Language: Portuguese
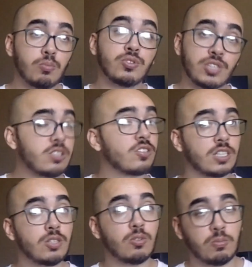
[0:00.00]
O Buchecha já
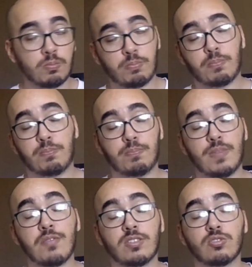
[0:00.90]
ganhou,
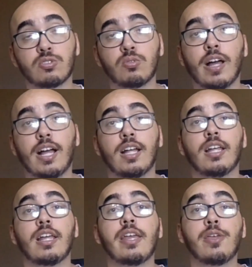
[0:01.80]
deve ser o titular,
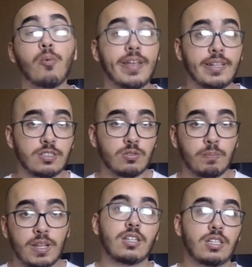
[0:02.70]
e o Enderson.
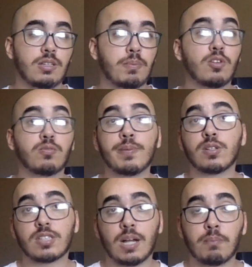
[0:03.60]
E pelos
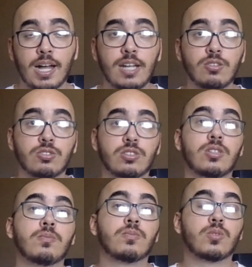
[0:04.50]
primeiros trabalhos
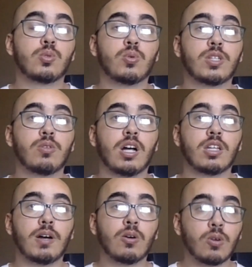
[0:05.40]
do
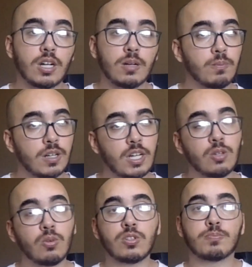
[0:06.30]
Eduardo Barroca,
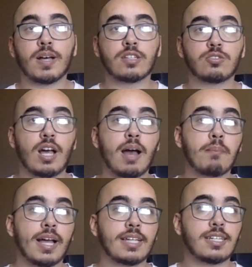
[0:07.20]
ganhou um espaço a
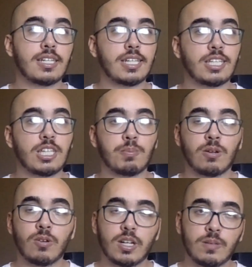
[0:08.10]
mais ali na equipe.
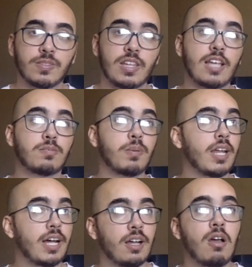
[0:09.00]
Agora é
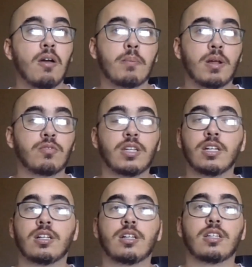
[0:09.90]
esperar para ver
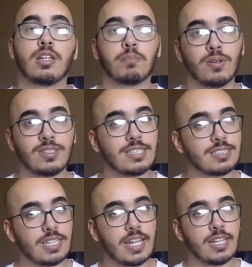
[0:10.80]
depois da
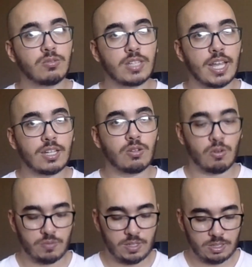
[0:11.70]
estreia do
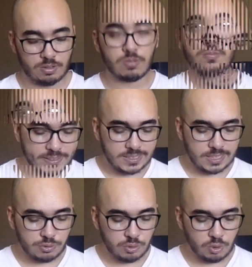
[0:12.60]
técnico alvinegro.
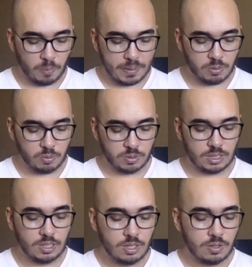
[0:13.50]
Batista Júnior pergunta: